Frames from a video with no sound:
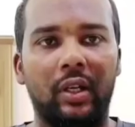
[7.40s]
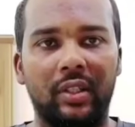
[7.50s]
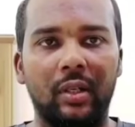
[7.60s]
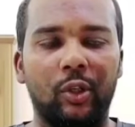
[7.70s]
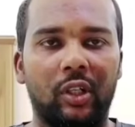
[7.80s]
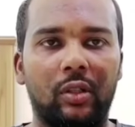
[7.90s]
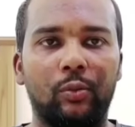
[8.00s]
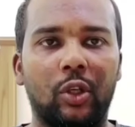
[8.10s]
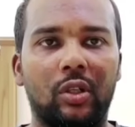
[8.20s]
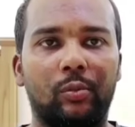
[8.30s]
আসসালামু আলাইকুম
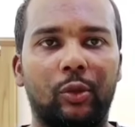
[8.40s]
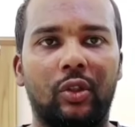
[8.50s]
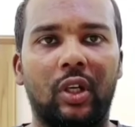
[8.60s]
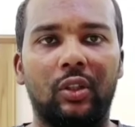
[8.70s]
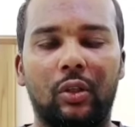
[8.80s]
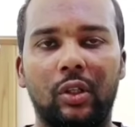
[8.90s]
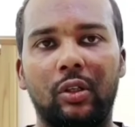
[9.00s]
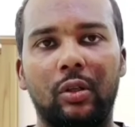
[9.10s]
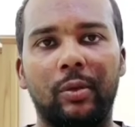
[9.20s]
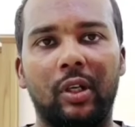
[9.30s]
দর্শক বন্ধুরা ধনী
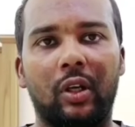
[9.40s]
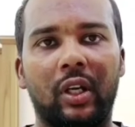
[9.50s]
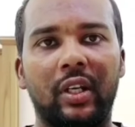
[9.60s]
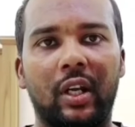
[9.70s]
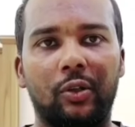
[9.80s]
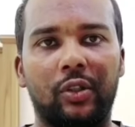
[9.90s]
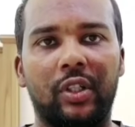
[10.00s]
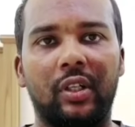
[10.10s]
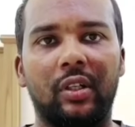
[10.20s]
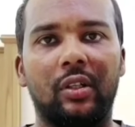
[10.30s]
গরিবের লড়াই নাটকটির